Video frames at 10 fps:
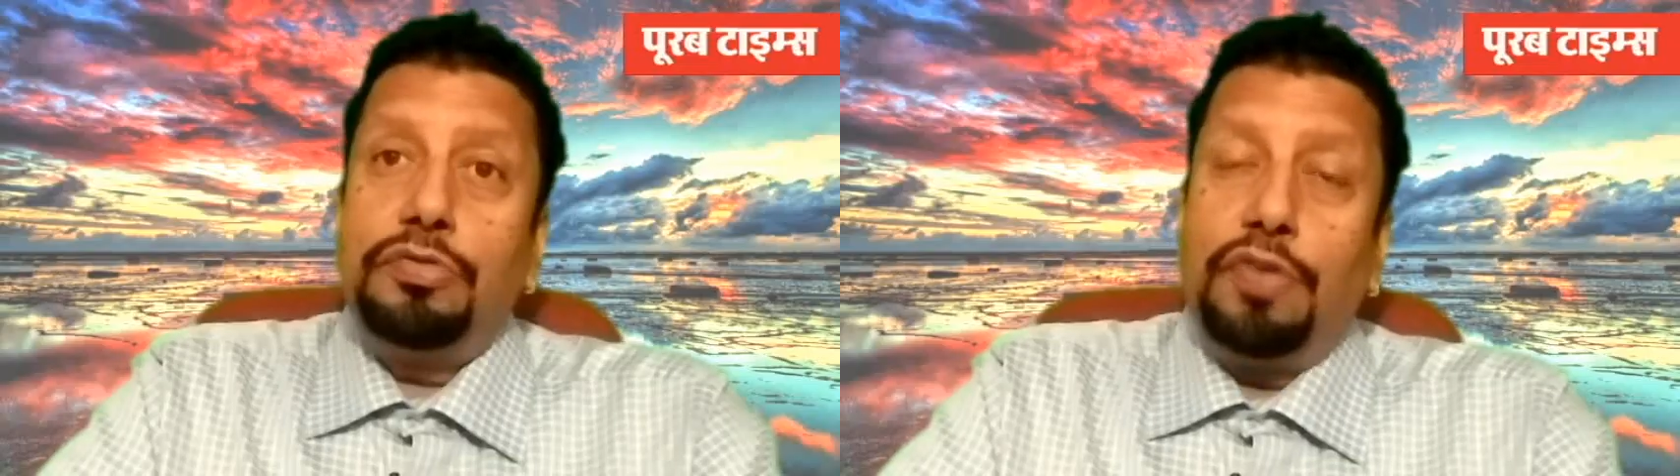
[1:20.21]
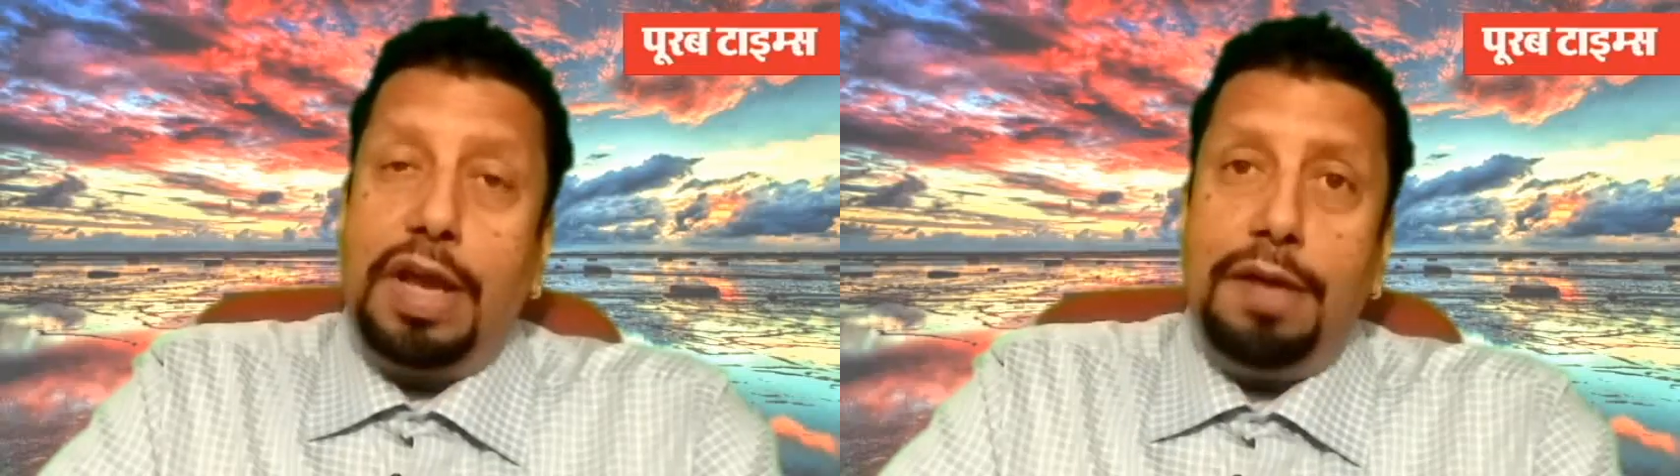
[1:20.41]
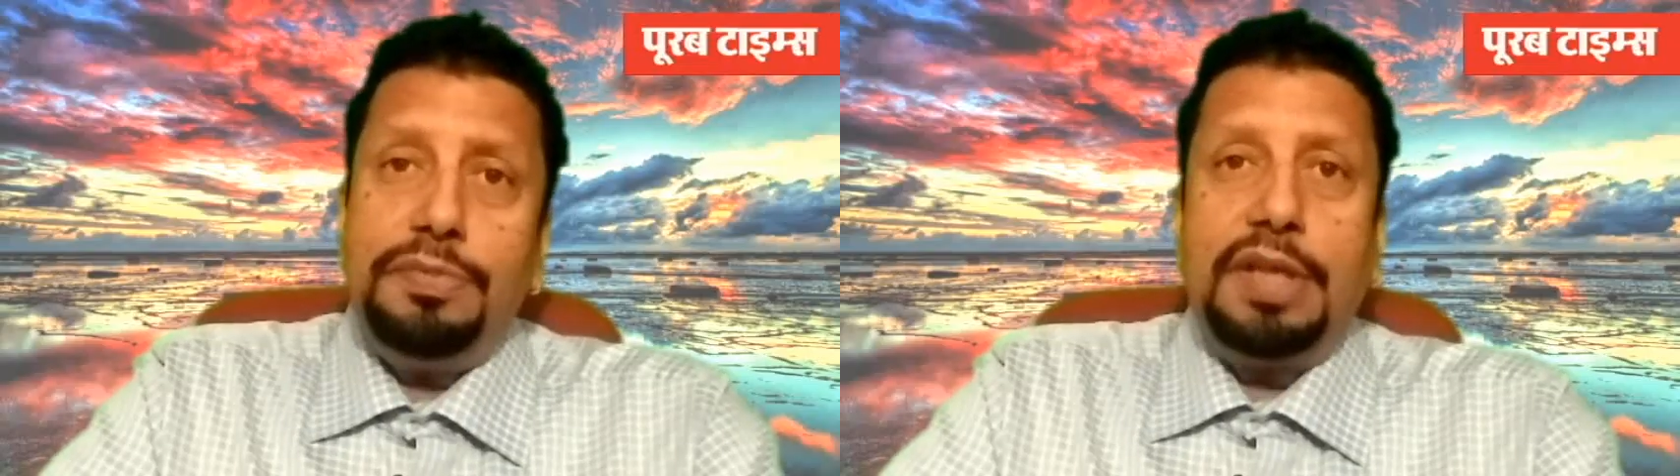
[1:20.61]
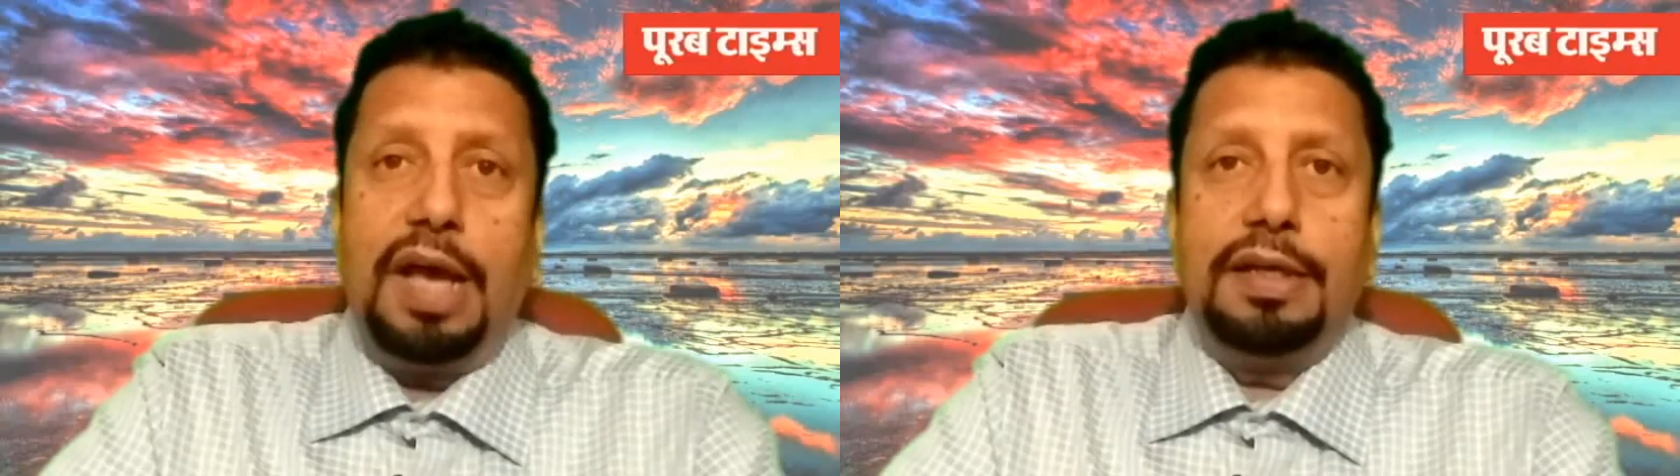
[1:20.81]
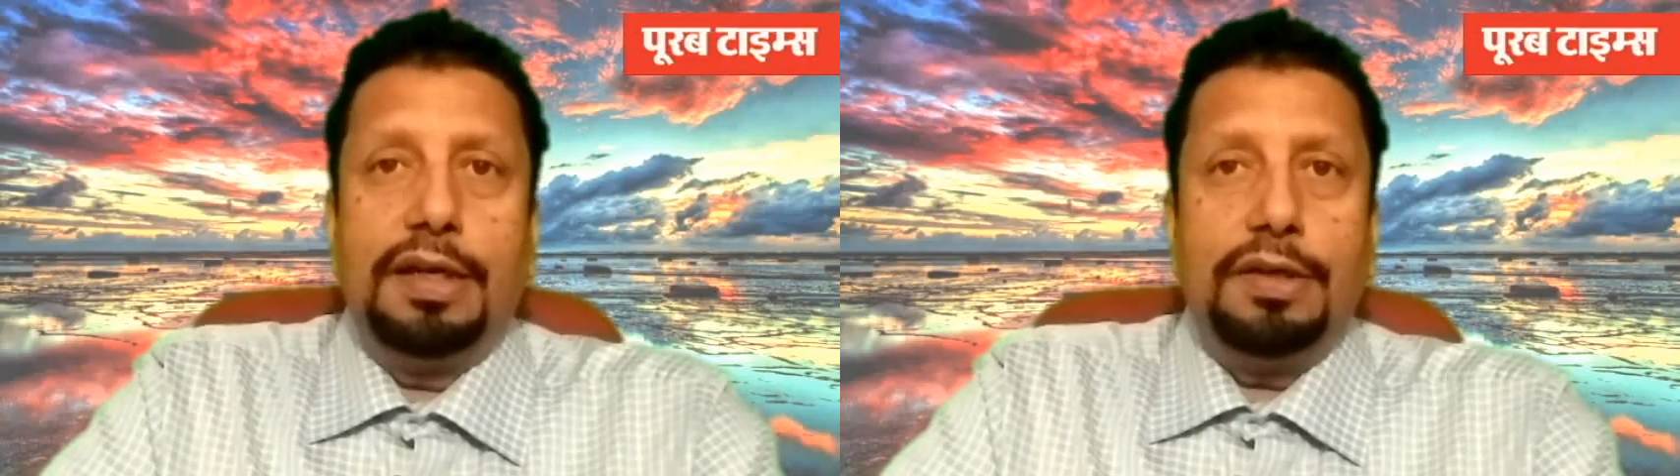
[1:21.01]
स्वयं
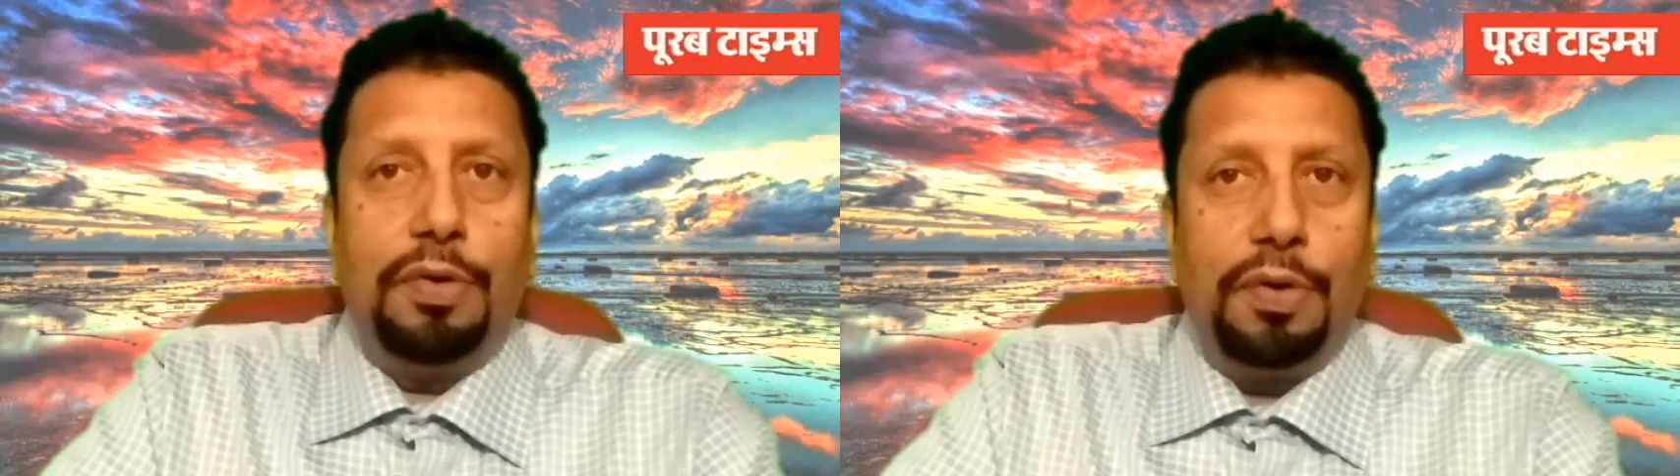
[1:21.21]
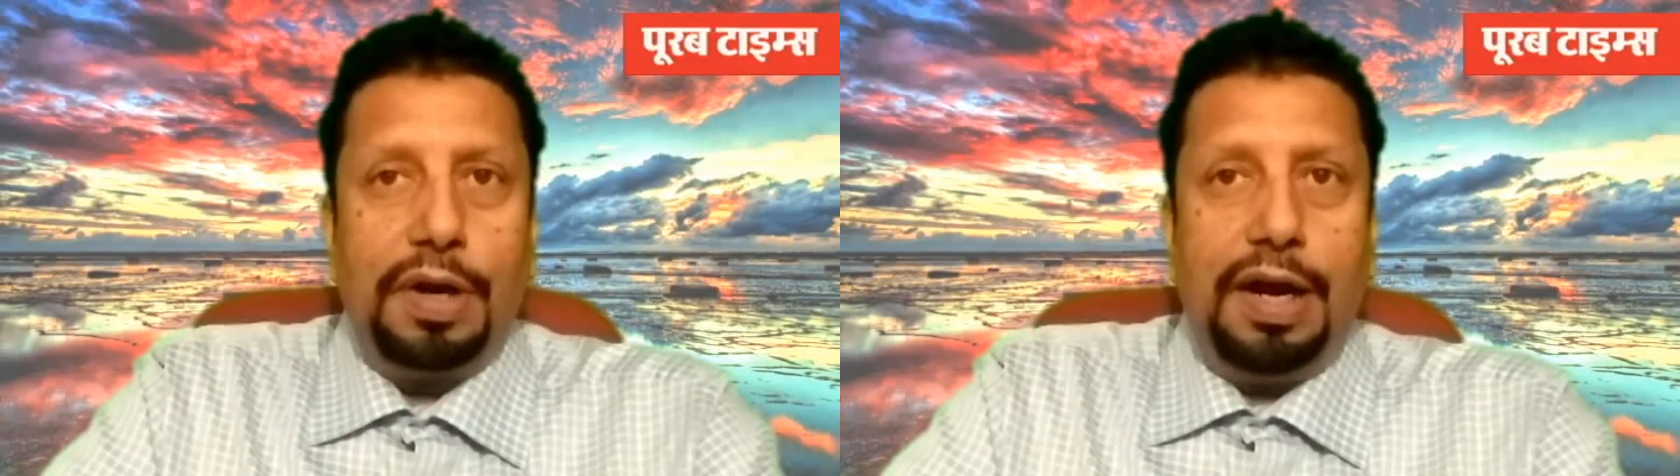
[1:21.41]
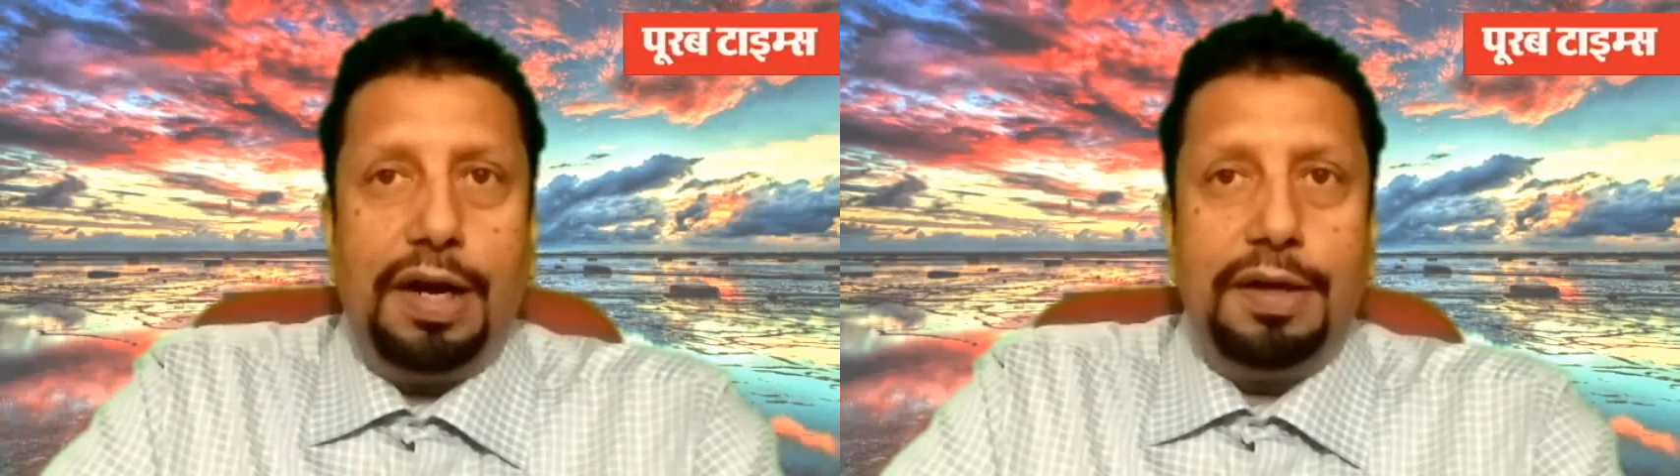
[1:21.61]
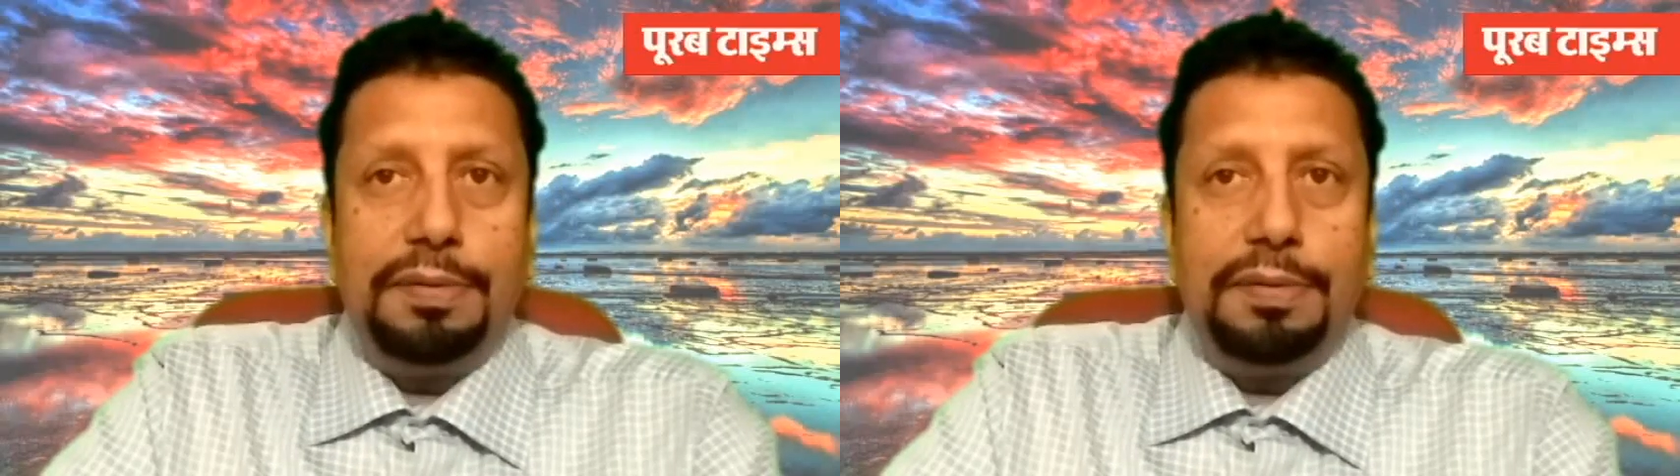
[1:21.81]
साधक होगा